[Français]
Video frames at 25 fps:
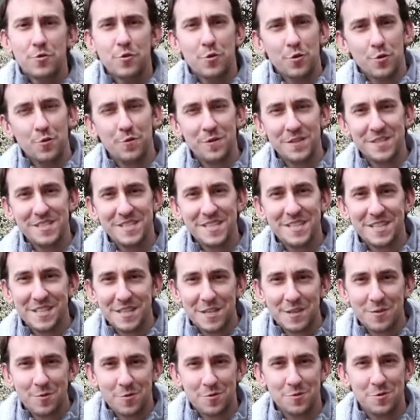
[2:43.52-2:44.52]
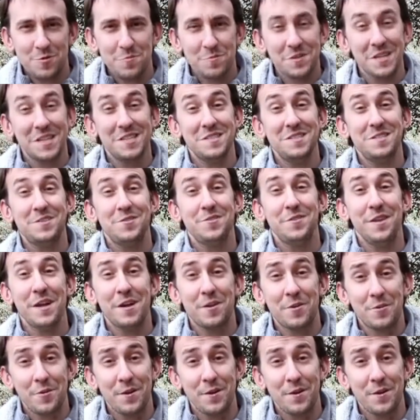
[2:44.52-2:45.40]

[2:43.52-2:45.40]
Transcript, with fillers: de revêtir des costumes traditionnels